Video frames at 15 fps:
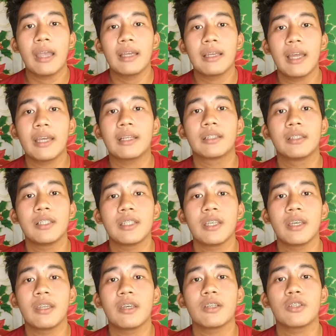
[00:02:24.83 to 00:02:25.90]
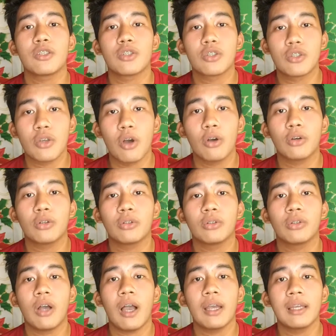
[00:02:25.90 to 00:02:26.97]
I like listening song.
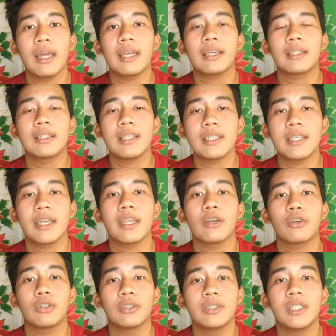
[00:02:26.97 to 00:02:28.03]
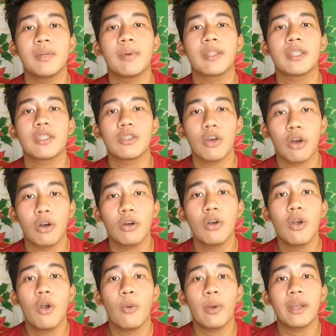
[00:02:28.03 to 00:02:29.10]
I like listening kundi man song
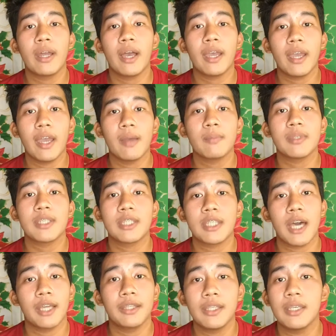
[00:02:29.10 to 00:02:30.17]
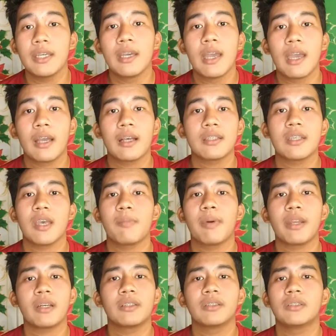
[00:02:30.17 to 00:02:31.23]
when I am study. Kasi
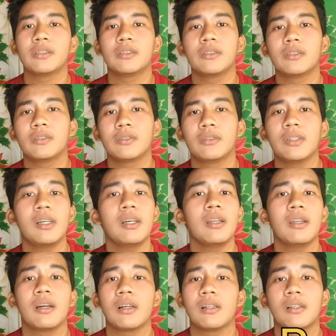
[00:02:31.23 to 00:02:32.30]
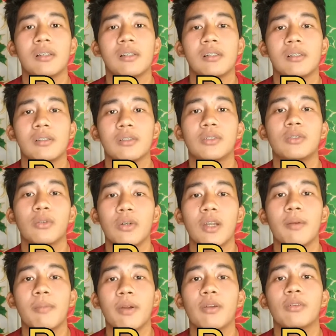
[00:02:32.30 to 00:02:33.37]
parang wala lang. Gusto ko
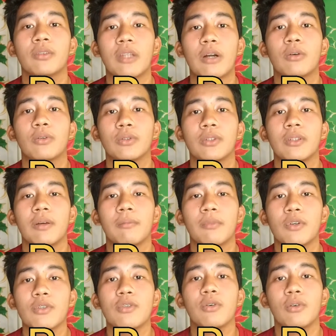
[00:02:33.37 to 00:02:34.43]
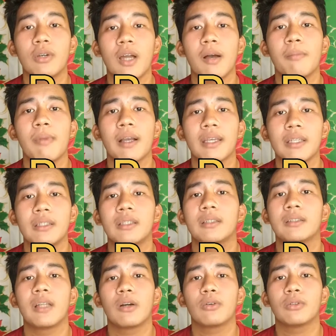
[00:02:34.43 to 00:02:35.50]
lang manood ng Gusto ko lang makinig
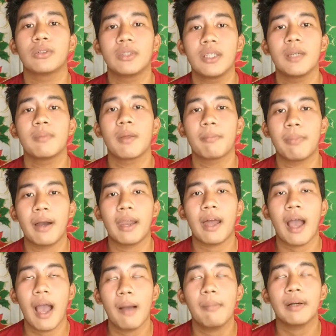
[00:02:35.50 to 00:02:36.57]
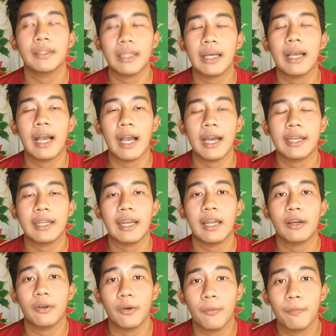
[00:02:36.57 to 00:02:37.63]
ng kundiman para, habang nag-aaral
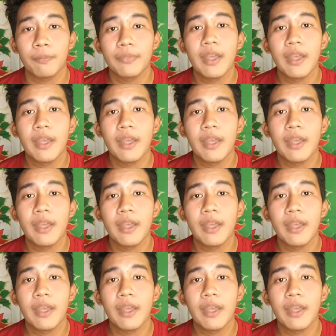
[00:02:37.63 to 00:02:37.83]
ako.